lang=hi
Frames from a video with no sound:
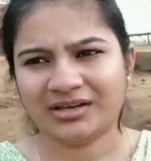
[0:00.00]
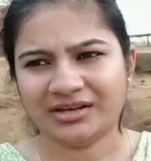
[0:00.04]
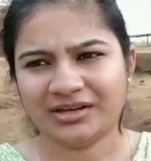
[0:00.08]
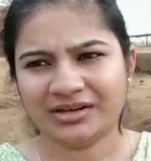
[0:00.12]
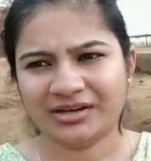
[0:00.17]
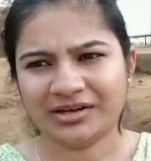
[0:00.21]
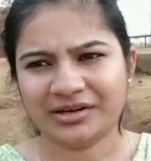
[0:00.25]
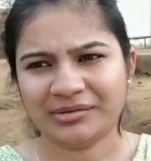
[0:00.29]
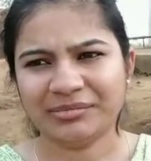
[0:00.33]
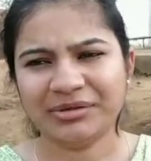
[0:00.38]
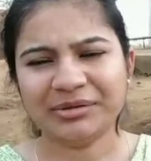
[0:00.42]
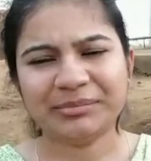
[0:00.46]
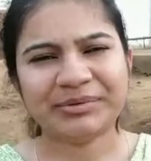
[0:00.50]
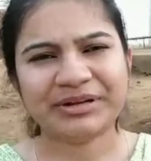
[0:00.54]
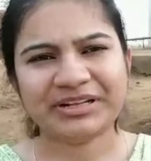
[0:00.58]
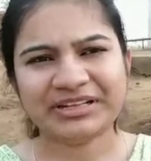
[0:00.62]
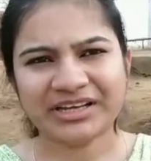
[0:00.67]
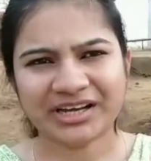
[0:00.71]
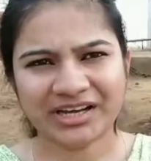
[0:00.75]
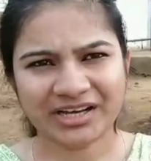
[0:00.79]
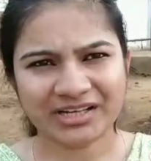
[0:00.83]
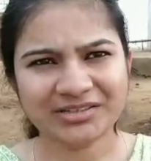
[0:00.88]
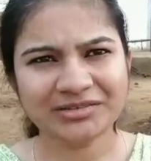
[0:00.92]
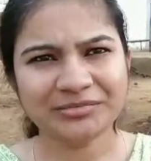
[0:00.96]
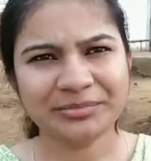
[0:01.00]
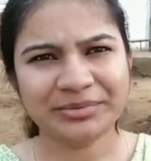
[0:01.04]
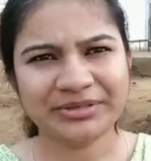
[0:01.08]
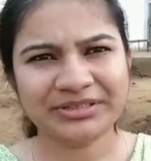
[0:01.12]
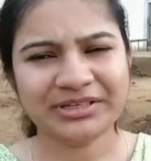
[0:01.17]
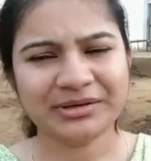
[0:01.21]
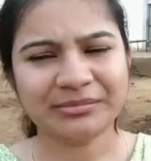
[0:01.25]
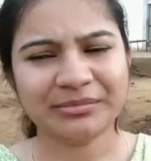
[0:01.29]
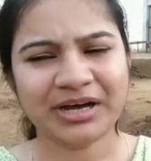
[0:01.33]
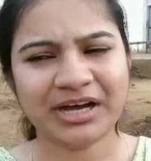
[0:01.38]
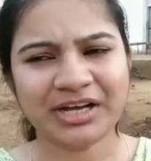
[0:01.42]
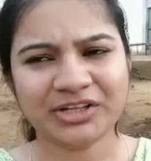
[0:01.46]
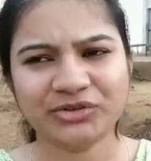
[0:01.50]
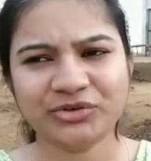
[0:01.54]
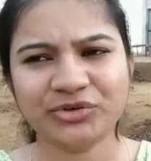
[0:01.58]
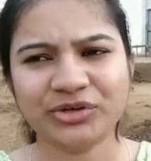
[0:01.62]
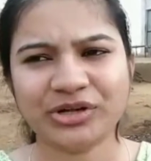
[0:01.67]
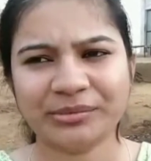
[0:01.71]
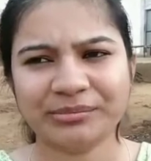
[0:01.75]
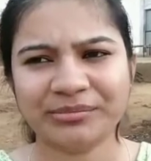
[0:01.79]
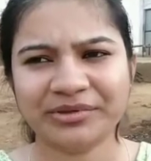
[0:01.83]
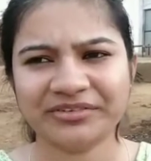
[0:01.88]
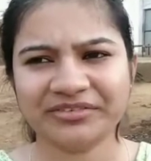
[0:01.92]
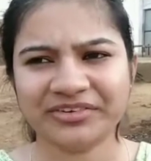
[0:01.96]
अभी प्रधान पिता बहादुर
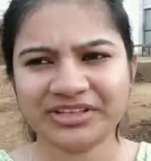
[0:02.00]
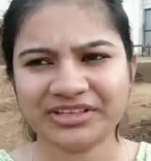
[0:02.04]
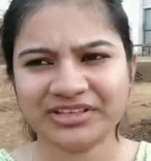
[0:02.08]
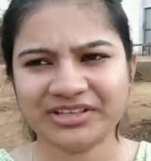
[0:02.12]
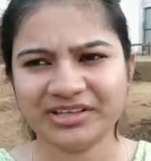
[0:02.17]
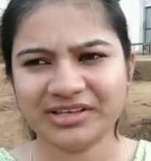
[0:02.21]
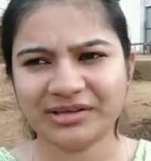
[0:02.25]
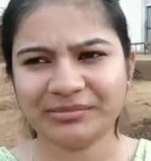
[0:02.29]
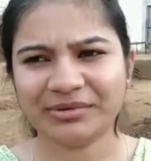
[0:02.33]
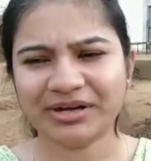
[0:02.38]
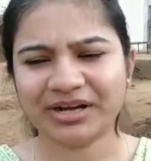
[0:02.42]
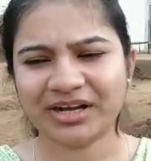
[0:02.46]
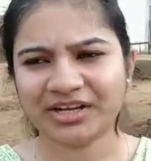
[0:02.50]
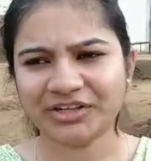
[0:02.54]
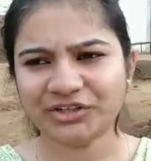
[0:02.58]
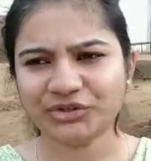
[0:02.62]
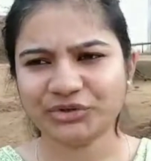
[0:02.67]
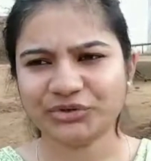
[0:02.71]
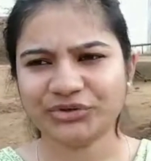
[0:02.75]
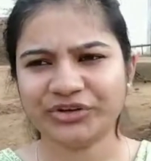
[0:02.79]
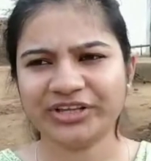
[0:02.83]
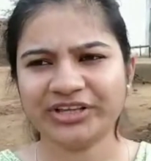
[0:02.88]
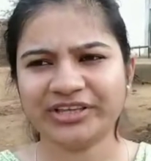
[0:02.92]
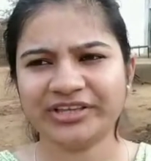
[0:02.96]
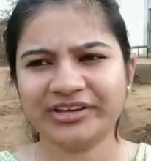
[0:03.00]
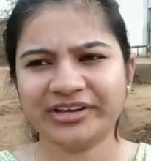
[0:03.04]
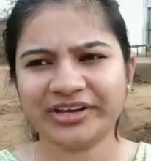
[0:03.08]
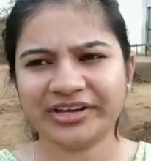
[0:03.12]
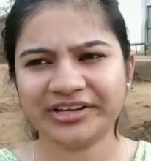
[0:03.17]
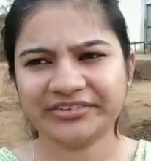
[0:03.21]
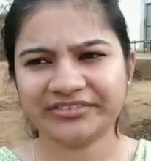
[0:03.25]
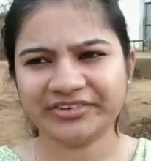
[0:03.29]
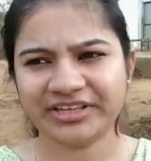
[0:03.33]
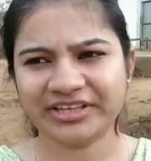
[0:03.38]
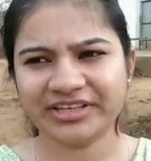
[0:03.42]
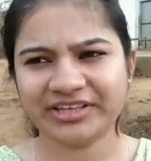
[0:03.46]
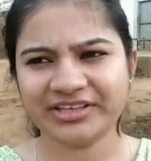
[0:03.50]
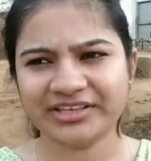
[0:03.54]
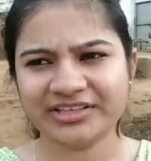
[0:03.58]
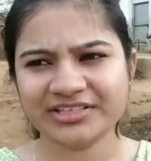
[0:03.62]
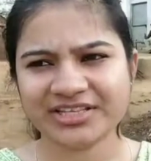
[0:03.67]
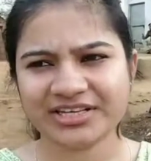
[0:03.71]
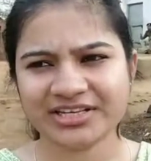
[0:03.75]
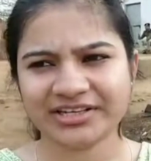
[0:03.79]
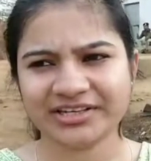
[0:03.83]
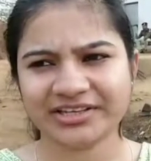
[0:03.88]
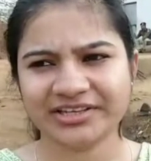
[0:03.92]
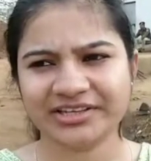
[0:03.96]
नाम के व्यक्ति के मकान तोड़ने की कार्रवाई की
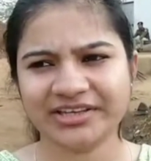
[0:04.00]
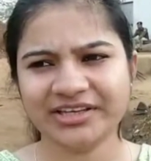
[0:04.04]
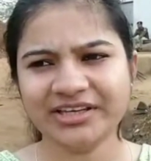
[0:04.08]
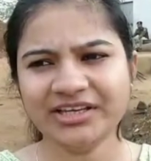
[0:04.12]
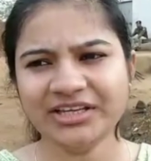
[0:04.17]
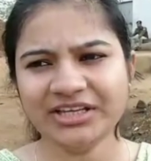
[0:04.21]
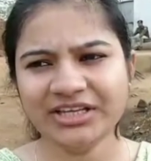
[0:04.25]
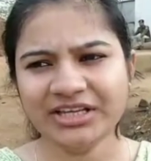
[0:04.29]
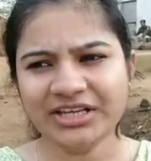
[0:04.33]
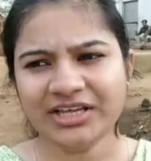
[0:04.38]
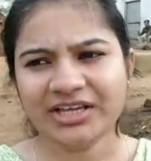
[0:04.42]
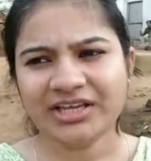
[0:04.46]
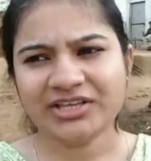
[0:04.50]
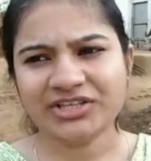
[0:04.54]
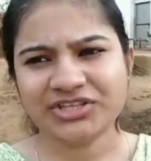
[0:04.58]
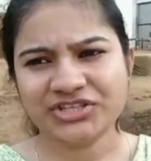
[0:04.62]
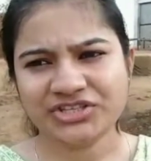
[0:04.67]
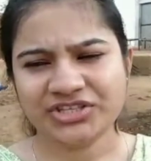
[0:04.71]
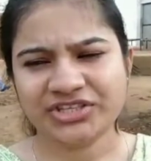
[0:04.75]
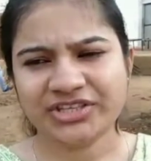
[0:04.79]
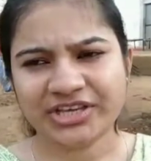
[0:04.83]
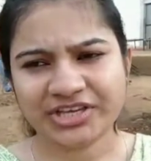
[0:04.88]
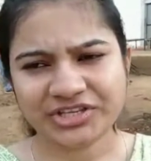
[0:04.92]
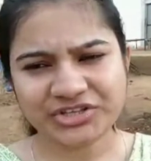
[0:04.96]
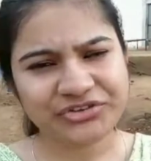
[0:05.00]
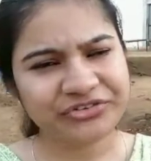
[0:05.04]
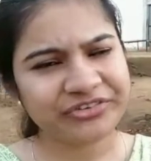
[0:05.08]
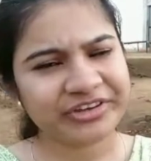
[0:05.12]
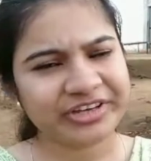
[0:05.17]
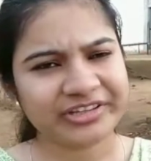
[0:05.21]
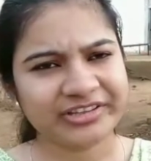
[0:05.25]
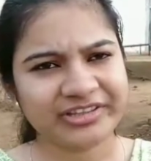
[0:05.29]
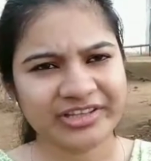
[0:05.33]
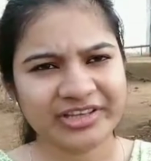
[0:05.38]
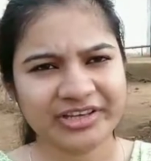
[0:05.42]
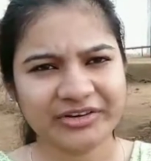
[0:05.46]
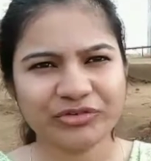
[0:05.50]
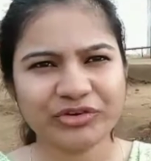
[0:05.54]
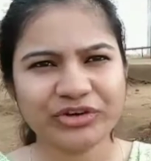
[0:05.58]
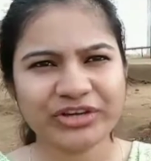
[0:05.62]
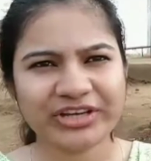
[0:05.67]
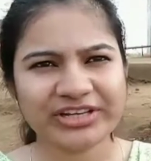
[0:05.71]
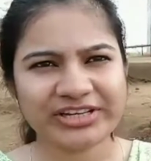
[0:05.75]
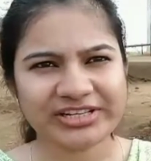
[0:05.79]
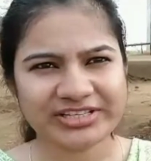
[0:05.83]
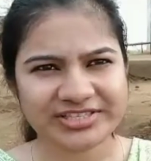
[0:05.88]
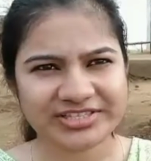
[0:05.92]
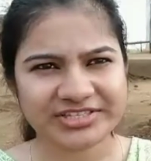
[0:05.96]
जा रही है यह जो व्यक्ति है वो
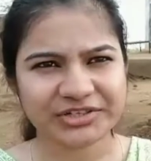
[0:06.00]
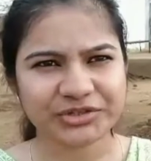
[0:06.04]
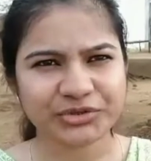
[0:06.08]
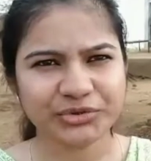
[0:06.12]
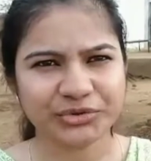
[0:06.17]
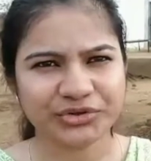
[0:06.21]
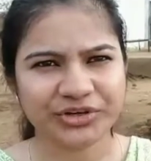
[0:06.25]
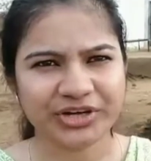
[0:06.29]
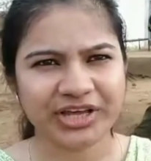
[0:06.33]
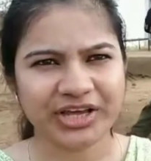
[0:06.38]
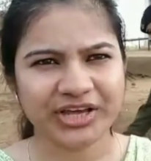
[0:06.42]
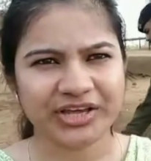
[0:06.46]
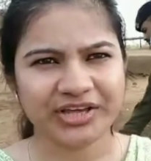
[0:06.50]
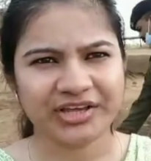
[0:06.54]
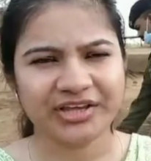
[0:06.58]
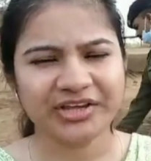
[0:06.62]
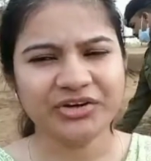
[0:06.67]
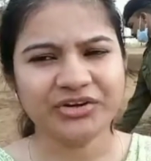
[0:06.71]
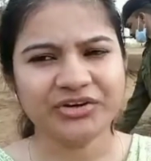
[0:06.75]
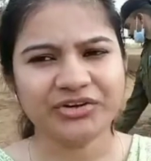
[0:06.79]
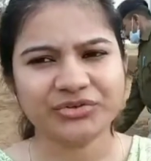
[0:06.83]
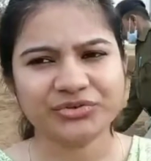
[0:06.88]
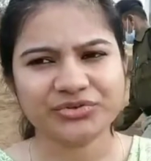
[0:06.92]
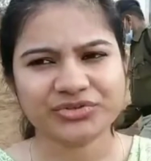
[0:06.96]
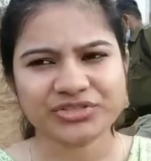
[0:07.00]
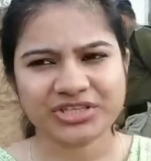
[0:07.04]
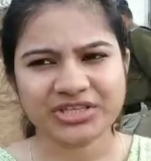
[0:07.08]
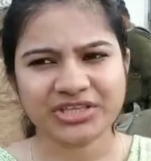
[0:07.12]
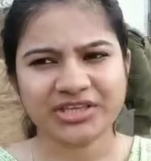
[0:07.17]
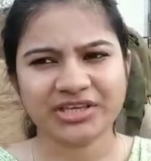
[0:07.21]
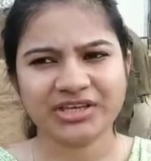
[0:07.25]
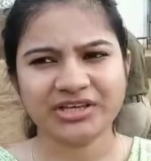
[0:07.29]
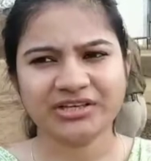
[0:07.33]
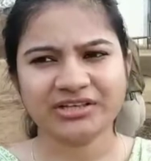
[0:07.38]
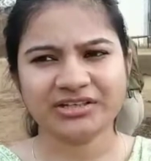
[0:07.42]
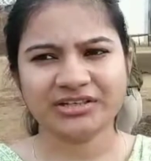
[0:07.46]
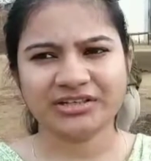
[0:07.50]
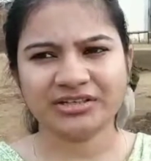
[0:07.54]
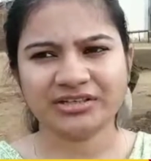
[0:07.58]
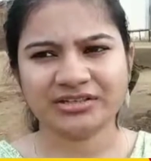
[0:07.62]
एक लिस्टेड गुंडा है और उसकी एक